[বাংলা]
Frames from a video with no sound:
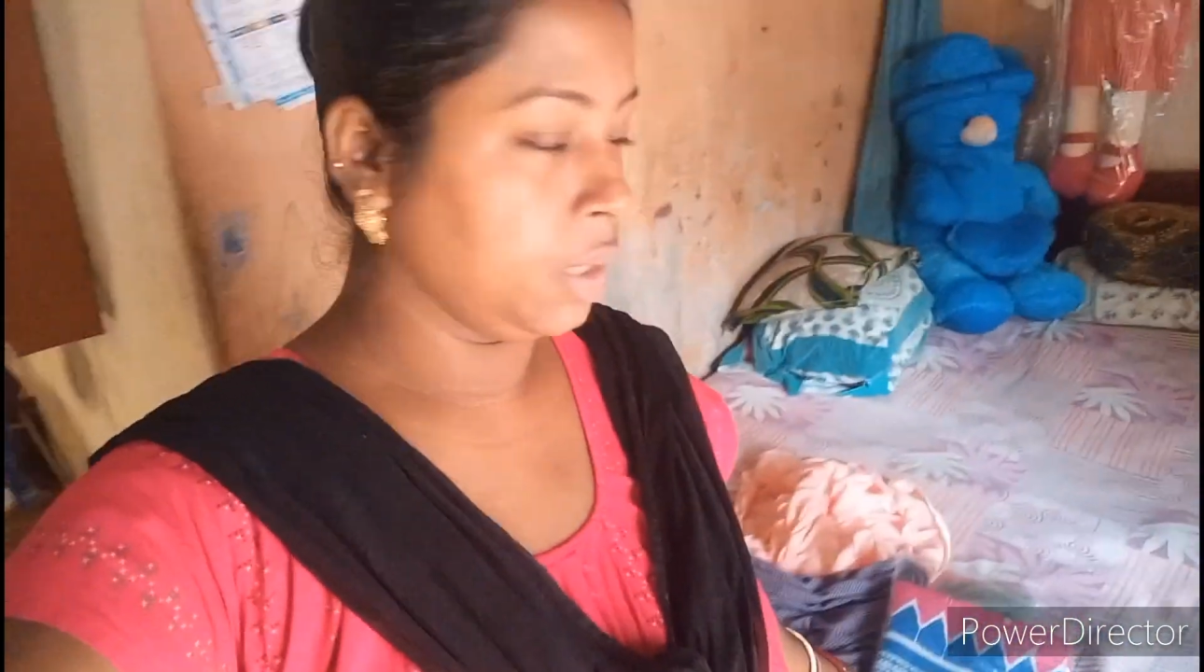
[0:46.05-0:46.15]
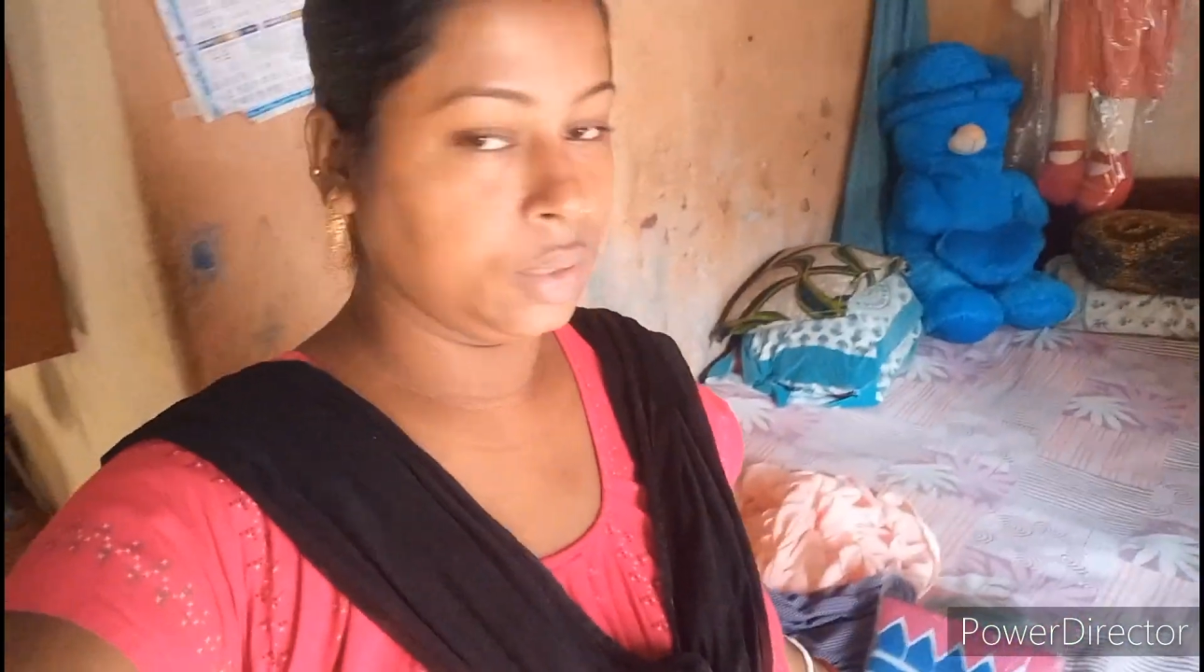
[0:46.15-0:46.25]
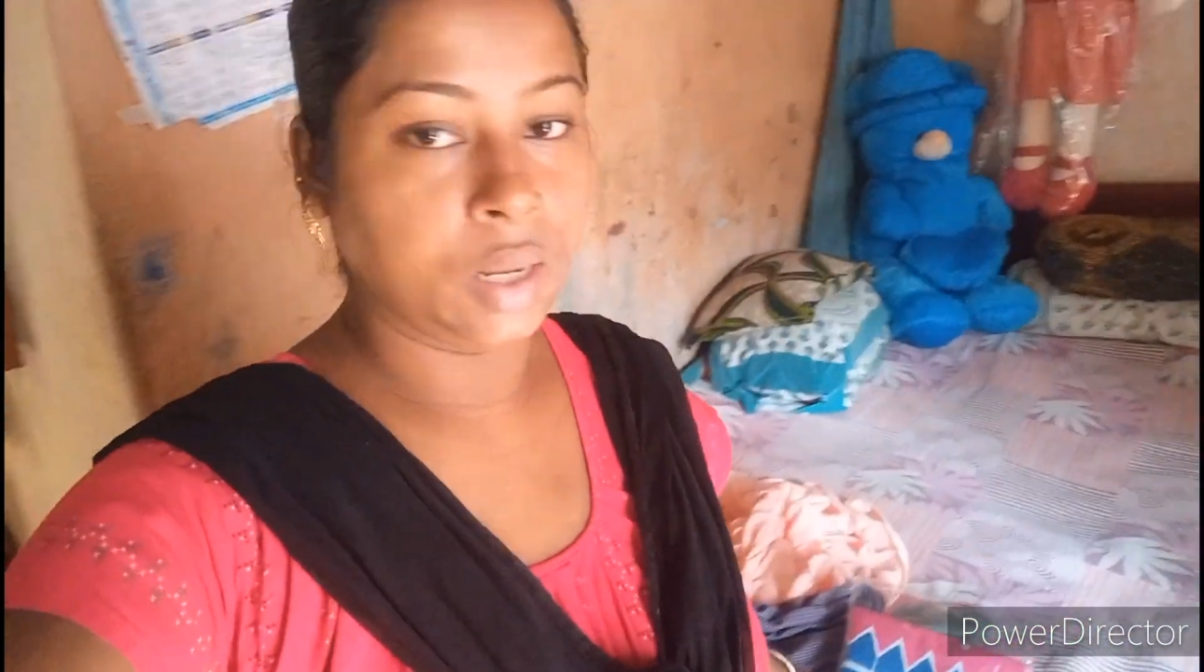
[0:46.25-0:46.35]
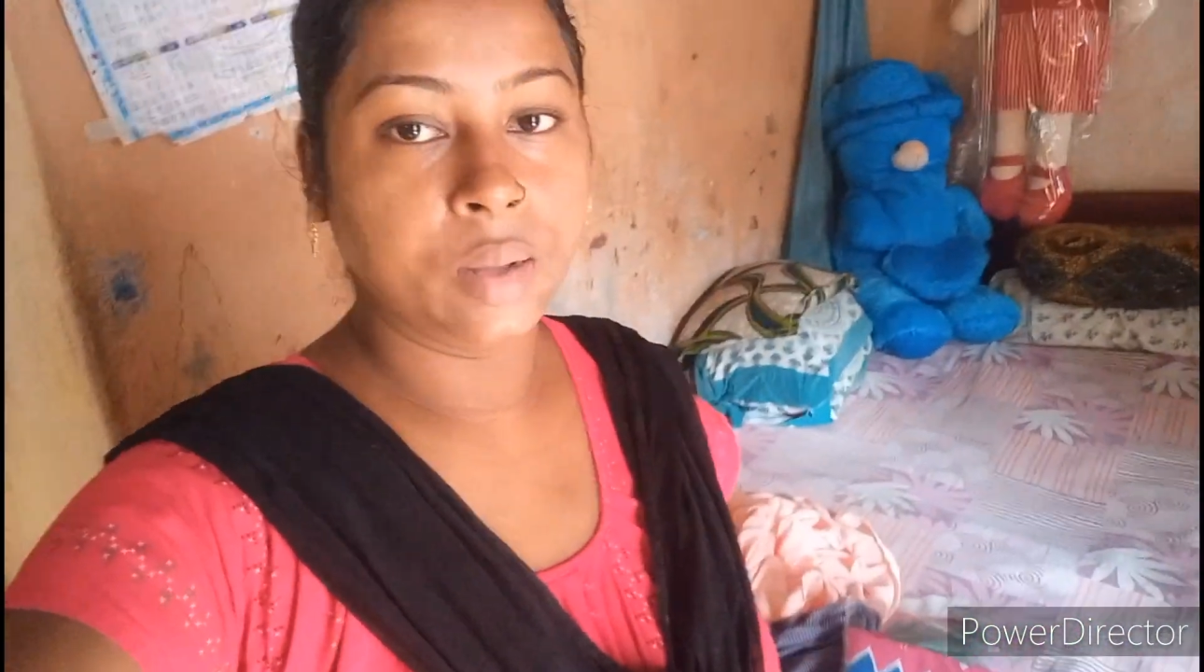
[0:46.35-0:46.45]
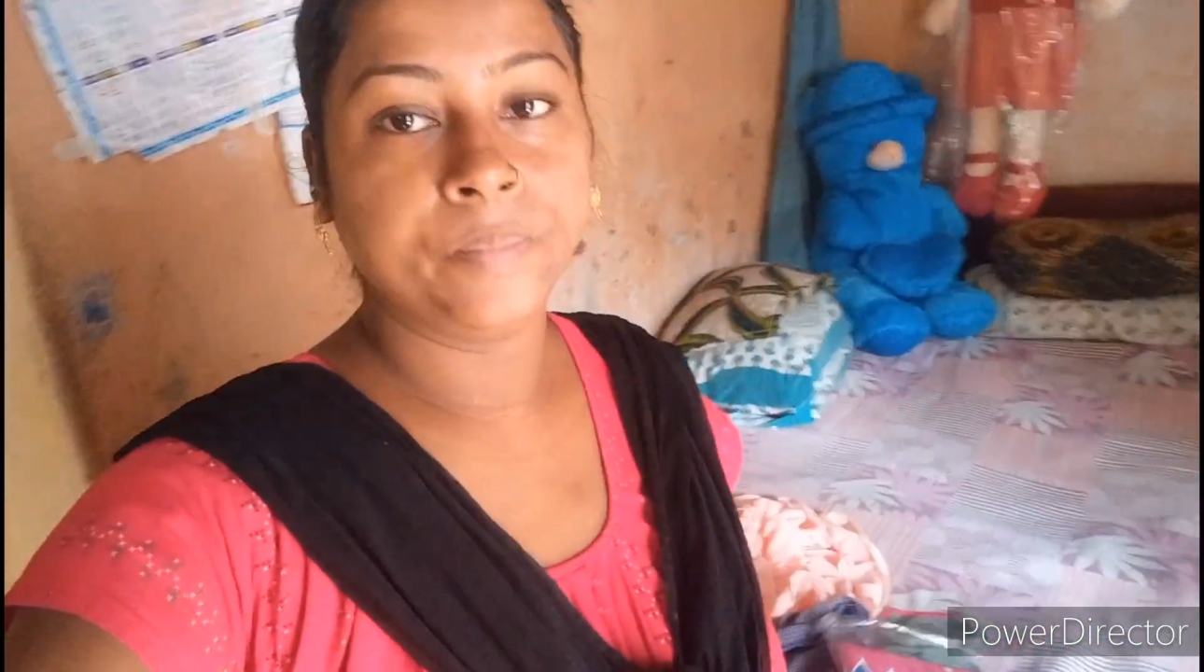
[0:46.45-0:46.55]

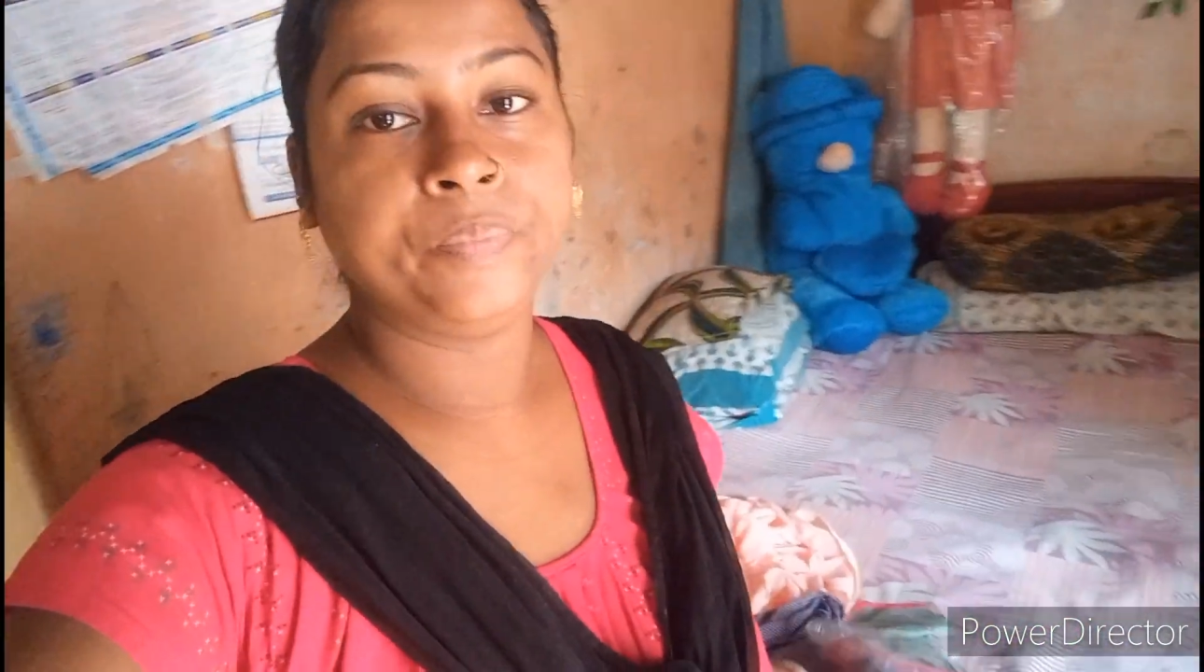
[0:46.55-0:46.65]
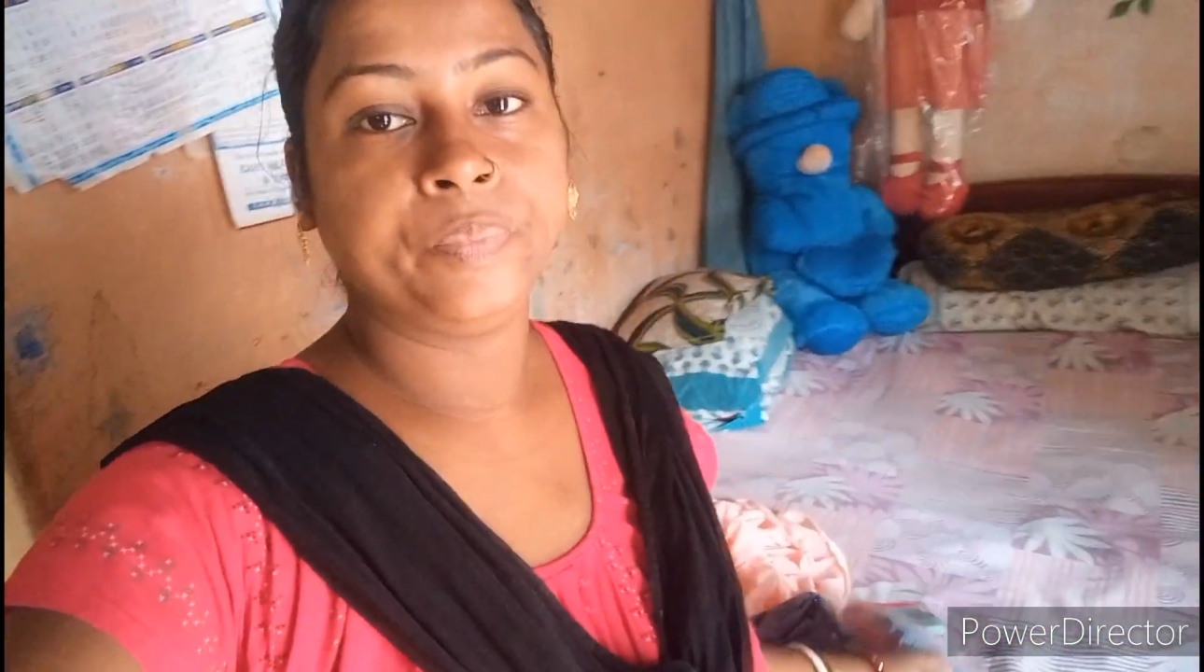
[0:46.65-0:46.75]
এটা